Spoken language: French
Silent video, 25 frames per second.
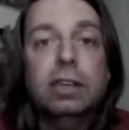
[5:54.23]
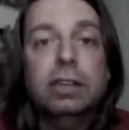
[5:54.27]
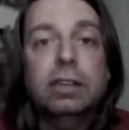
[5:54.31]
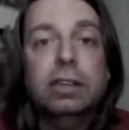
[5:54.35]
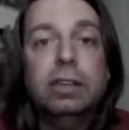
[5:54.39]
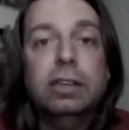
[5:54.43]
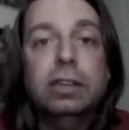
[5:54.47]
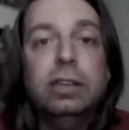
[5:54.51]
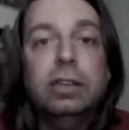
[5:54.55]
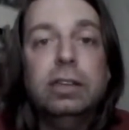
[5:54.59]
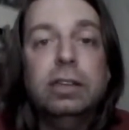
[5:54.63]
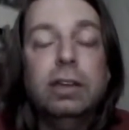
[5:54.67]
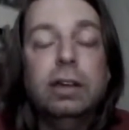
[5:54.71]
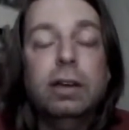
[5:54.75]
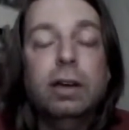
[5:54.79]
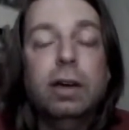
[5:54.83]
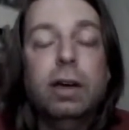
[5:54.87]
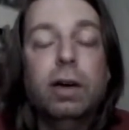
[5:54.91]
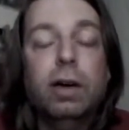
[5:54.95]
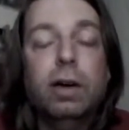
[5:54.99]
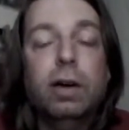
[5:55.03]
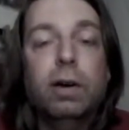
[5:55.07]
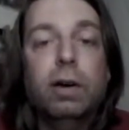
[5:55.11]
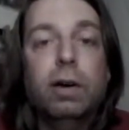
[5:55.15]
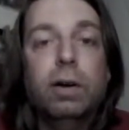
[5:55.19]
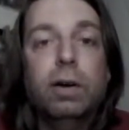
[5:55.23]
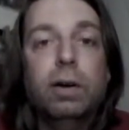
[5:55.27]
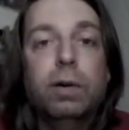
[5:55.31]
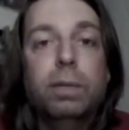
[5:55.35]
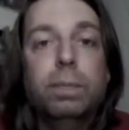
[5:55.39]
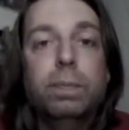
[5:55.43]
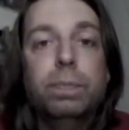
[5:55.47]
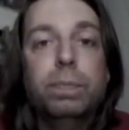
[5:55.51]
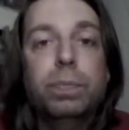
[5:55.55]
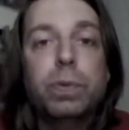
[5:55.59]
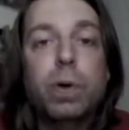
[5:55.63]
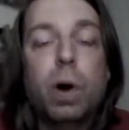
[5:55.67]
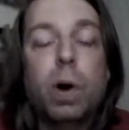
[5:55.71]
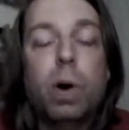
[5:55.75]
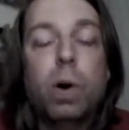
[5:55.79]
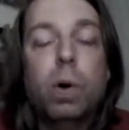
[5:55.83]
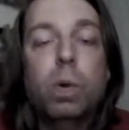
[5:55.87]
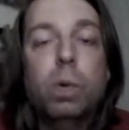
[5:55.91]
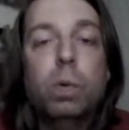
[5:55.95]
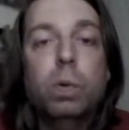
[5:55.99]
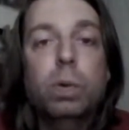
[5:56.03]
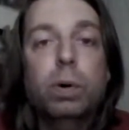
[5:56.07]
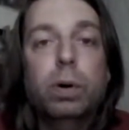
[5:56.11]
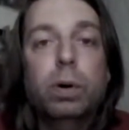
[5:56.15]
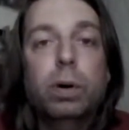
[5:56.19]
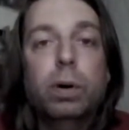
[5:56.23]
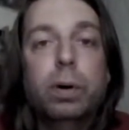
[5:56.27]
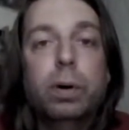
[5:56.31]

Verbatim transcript: qui ont,